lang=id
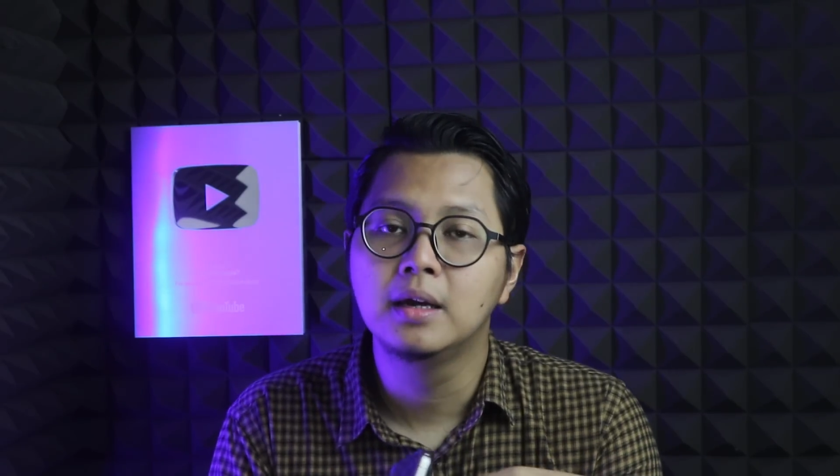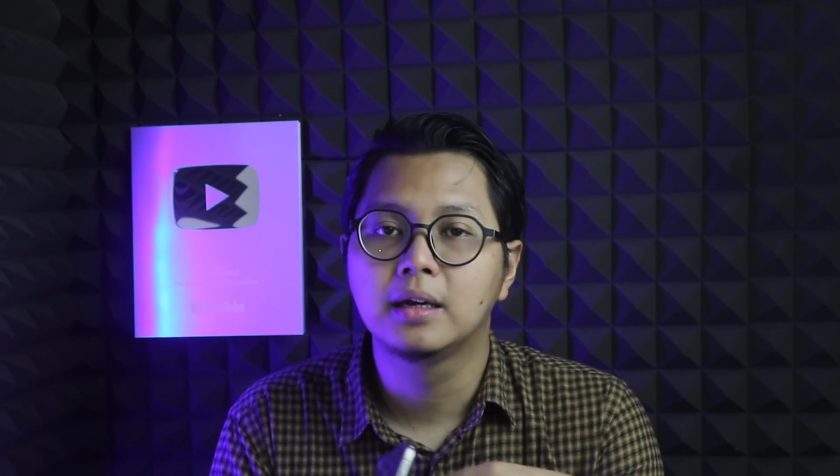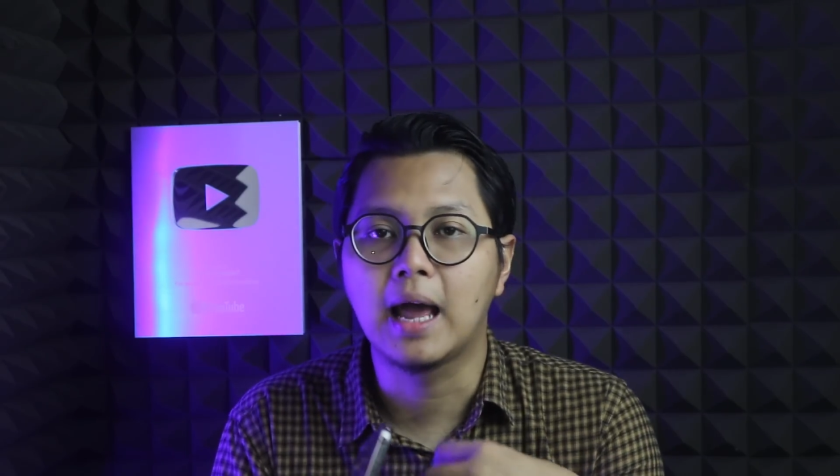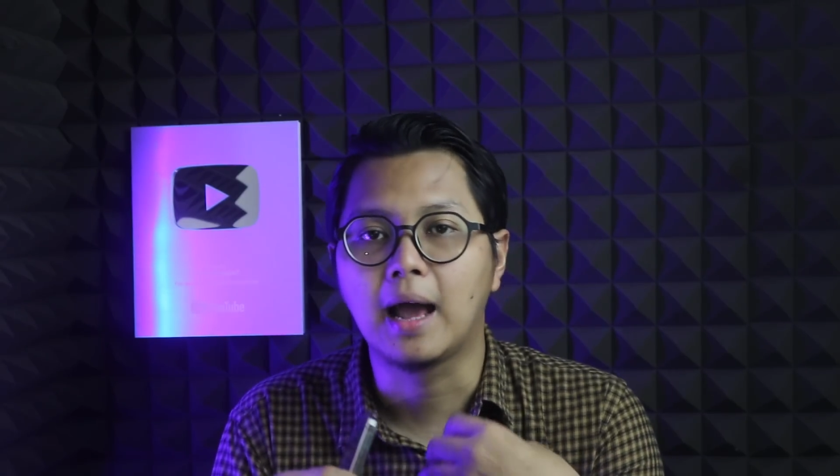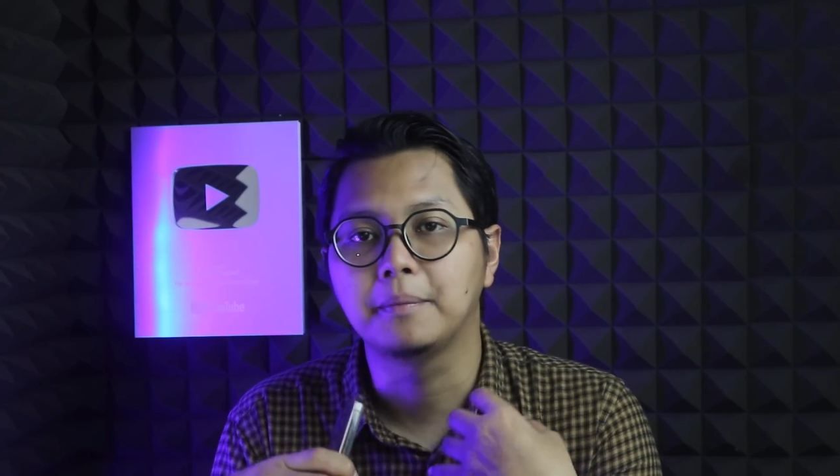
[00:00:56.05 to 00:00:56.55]

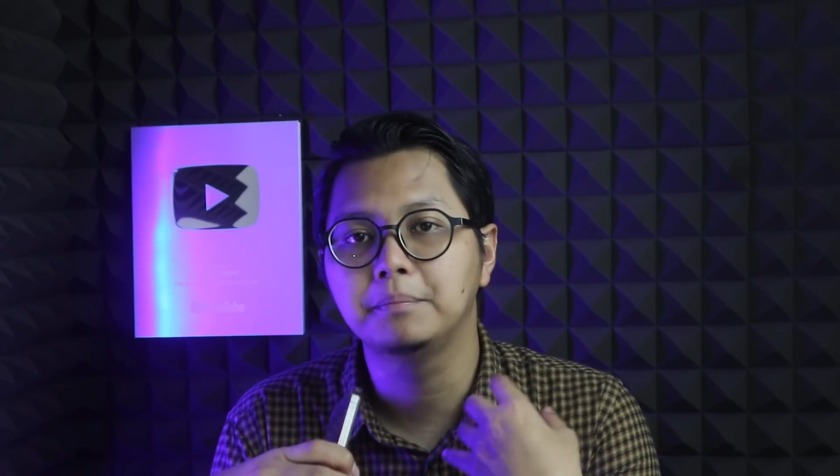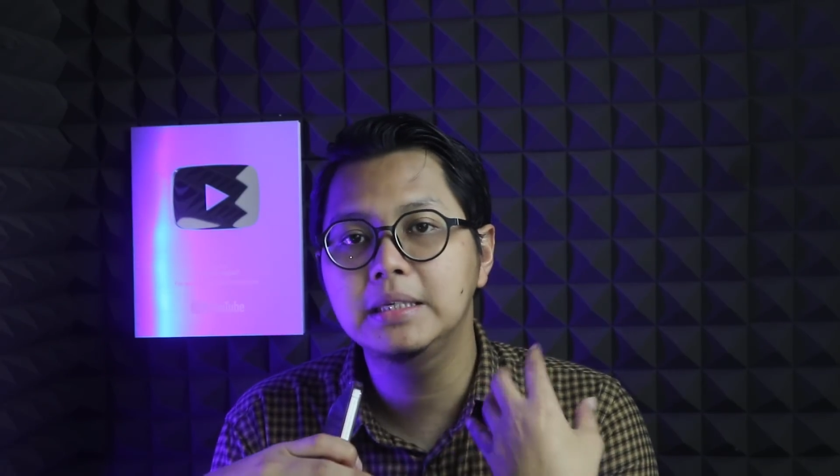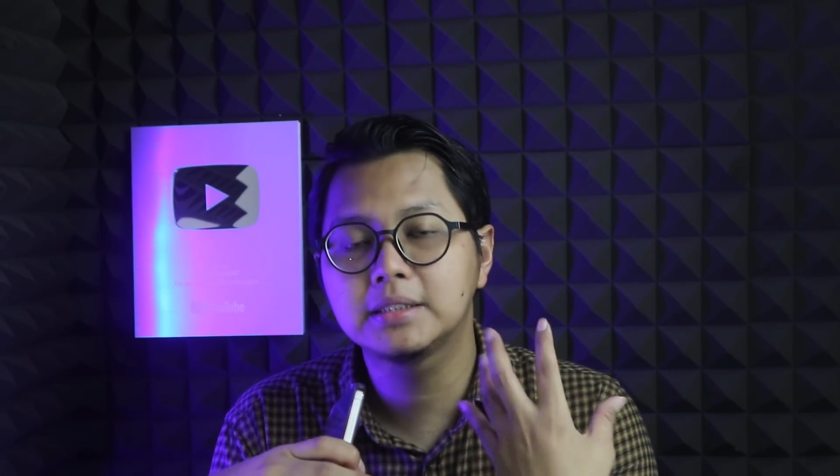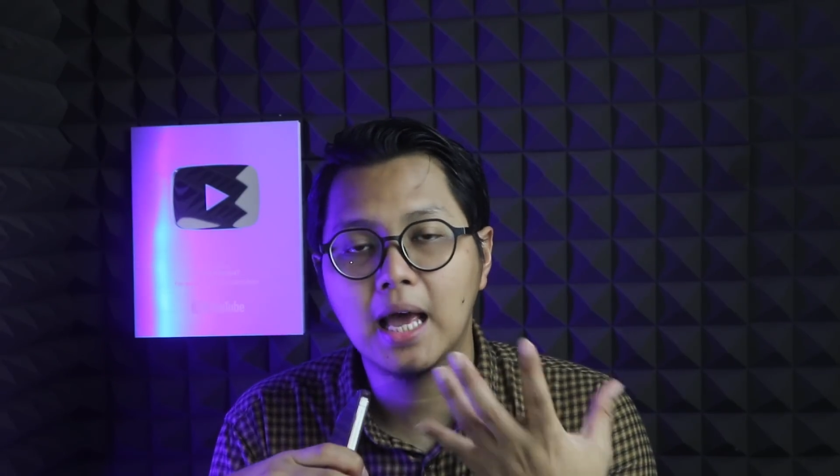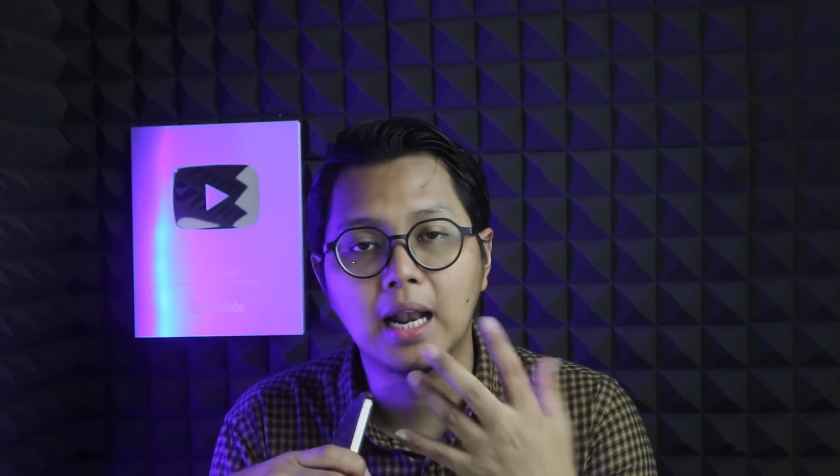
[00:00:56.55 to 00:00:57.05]
Nah,
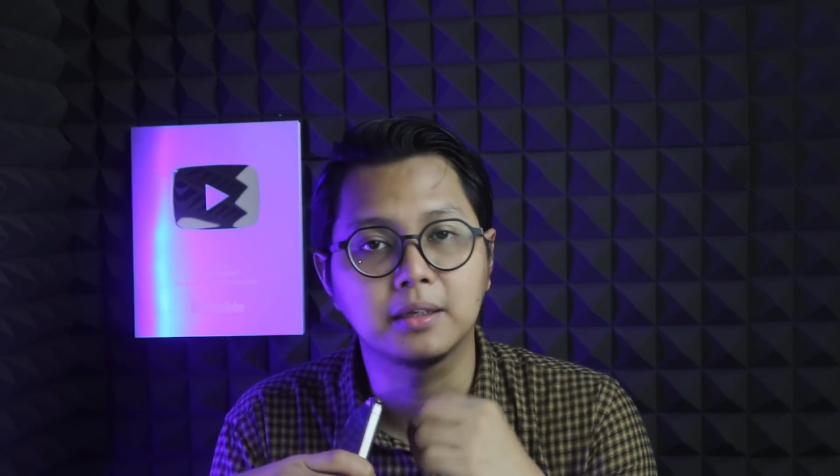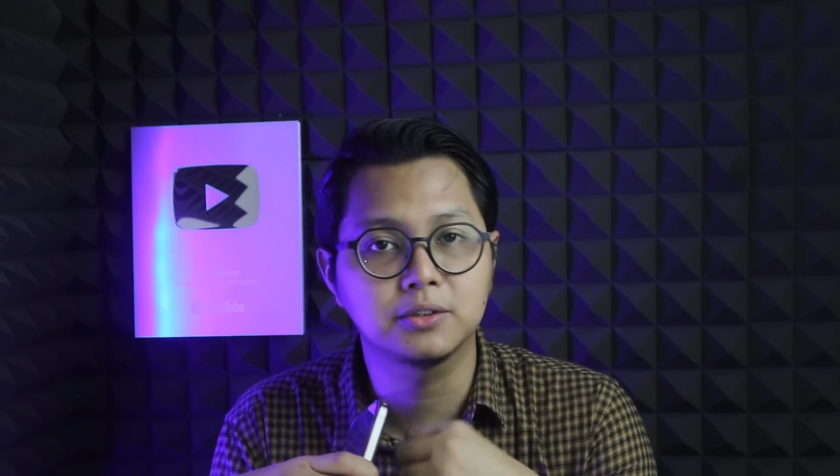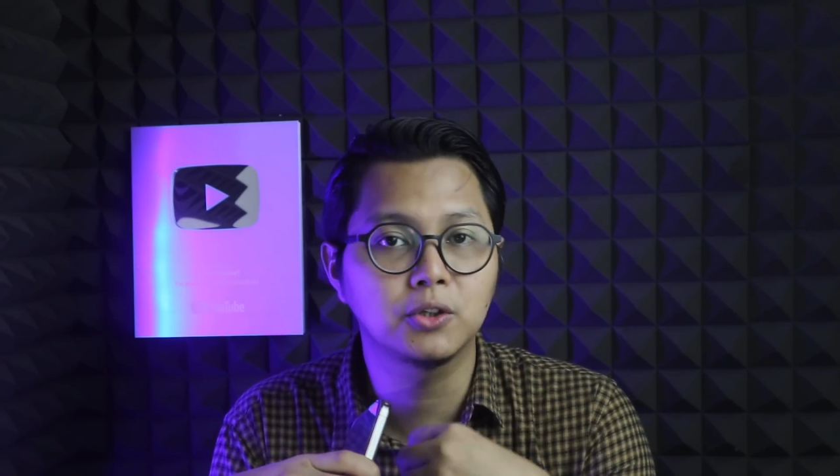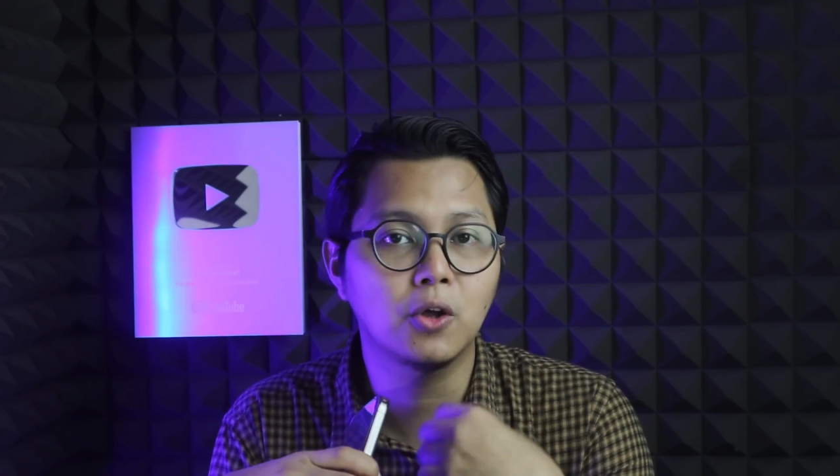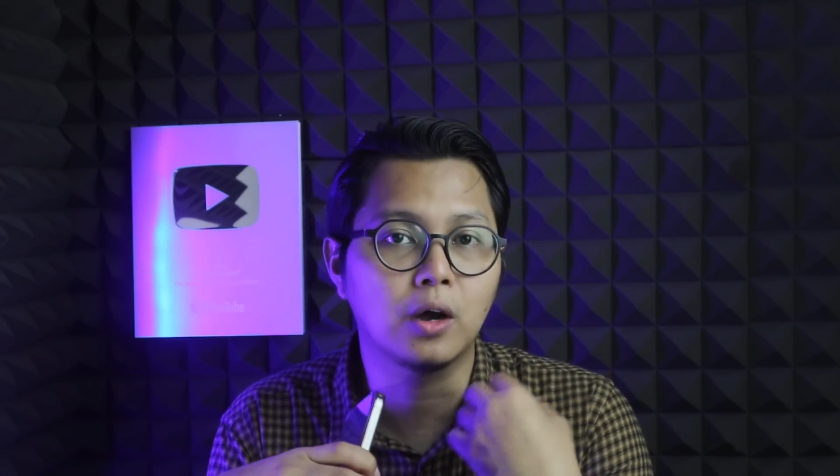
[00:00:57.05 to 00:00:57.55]
misal,
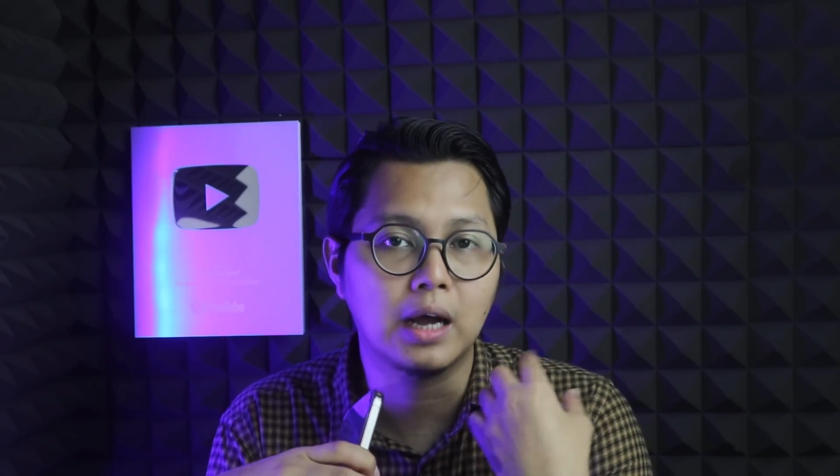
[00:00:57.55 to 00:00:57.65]
contoh,